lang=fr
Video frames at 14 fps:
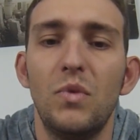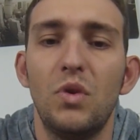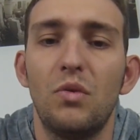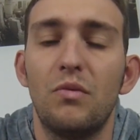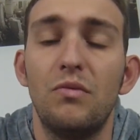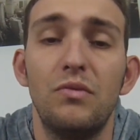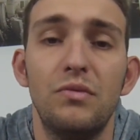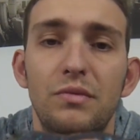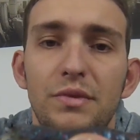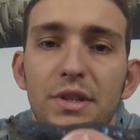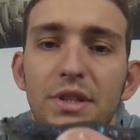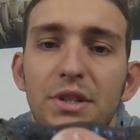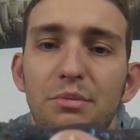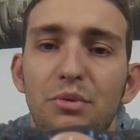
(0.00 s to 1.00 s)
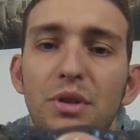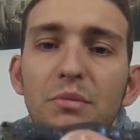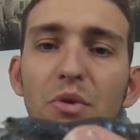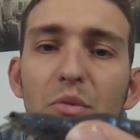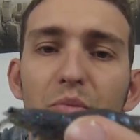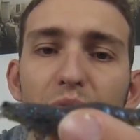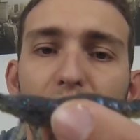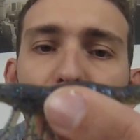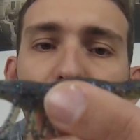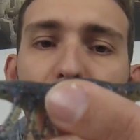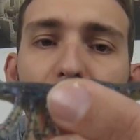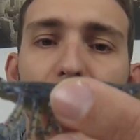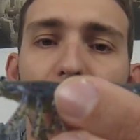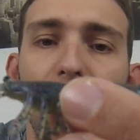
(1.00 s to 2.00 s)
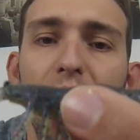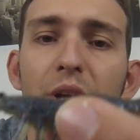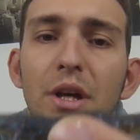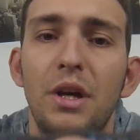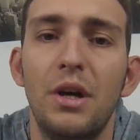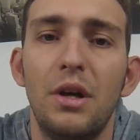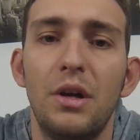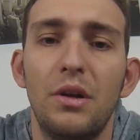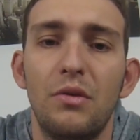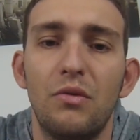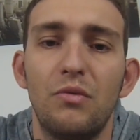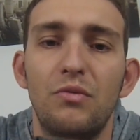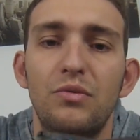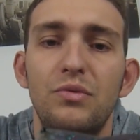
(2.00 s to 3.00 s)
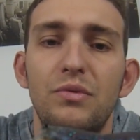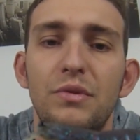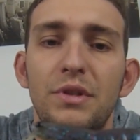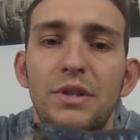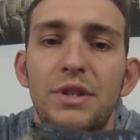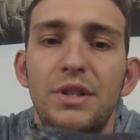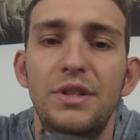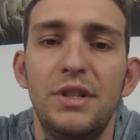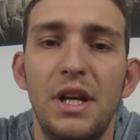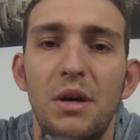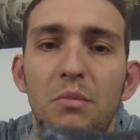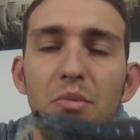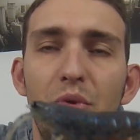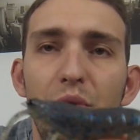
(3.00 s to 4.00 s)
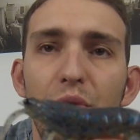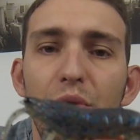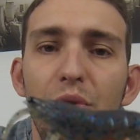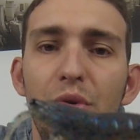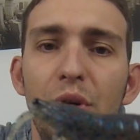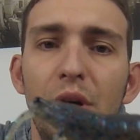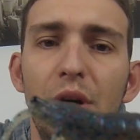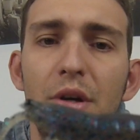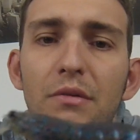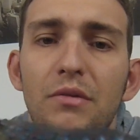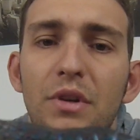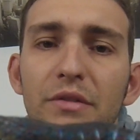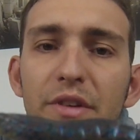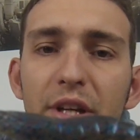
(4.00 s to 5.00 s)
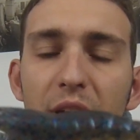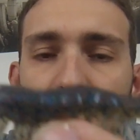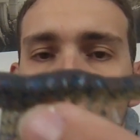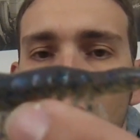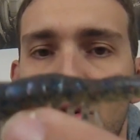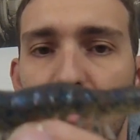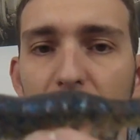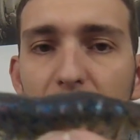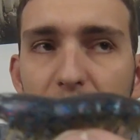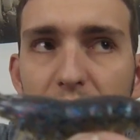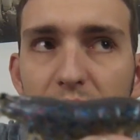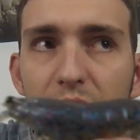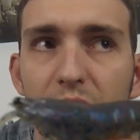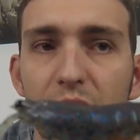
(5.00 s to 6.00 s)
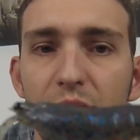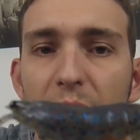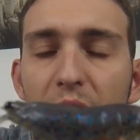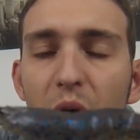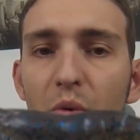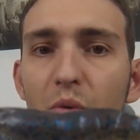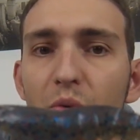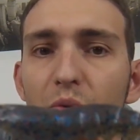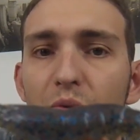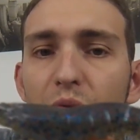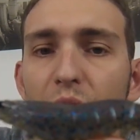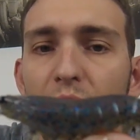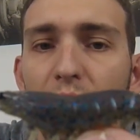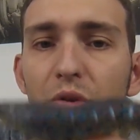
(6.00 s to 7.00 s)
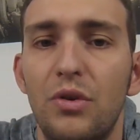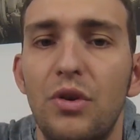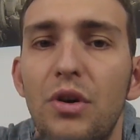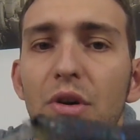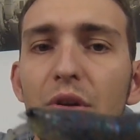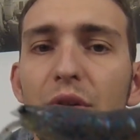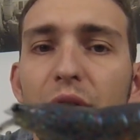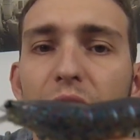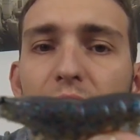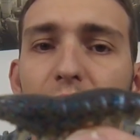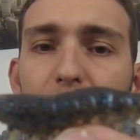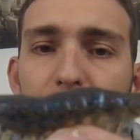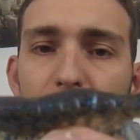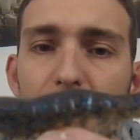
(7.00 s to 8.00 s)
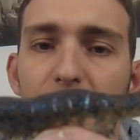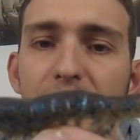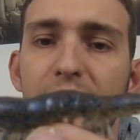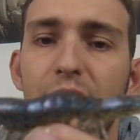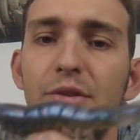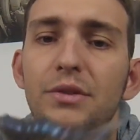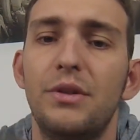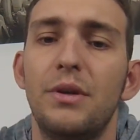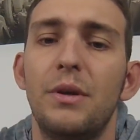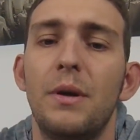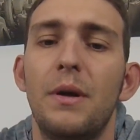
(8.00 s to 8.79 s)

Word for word: Donc c'est disponible en plusieurs coloris. Donc ici c'est la bleue, vous l'avez également en marron, en gold, en phosphorescente.